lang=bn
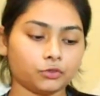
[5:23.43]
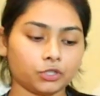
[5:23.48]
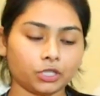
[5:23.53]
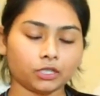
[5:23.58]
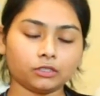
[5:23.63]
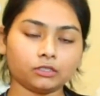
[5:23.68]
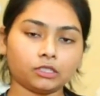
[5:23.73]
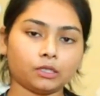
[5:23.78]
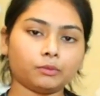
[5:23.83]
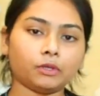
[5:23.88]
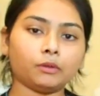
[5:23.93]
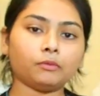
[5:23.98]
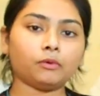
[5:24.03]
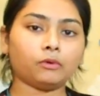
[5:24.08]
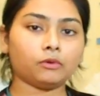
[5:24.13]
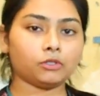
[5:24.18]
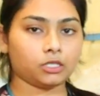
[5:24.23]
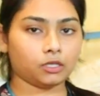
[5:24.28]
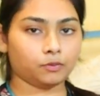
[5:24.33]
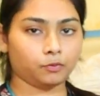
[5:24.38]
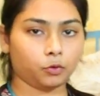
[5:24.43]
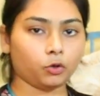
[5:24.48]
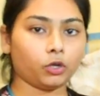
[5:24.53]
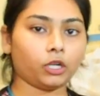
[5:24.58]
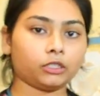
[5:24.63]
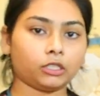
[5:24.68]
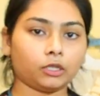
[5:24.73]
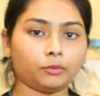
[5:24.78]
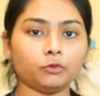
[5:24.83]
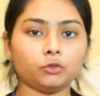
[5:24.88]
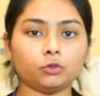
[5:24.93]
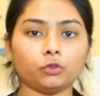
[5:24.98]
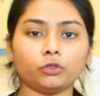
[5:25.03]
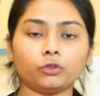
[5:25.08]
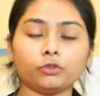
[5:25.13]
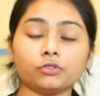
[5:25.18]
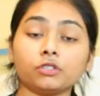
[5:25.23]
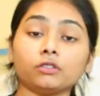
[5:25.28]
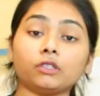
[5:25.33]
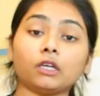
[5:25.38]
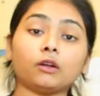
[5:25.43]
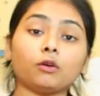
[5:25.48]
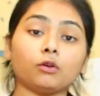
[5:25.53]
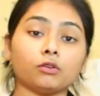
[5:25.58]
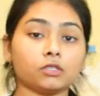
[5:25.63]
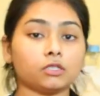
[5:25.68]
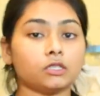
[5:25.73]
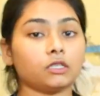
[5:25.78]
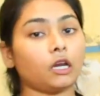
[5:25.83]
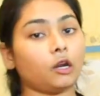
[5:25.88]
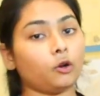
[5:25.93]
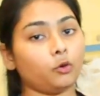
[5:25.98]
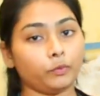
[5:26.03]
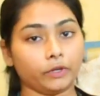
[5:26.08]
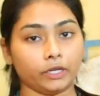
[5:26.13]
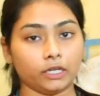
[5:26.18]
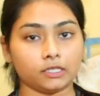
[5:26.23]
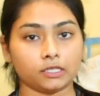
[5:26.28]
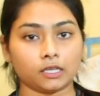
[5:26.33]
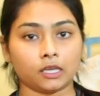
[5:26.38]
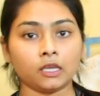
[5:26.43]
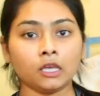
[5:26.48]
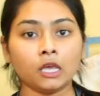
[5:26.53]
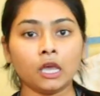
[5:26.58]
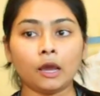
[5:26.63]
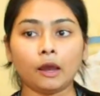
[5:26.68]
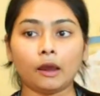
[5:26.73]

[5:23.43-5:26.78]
সেক্ষেত্রে আপনার যে প্রোডাক্ট আপনি তৈরি করছেন তার কস্টিং আরও বেড়ে যায়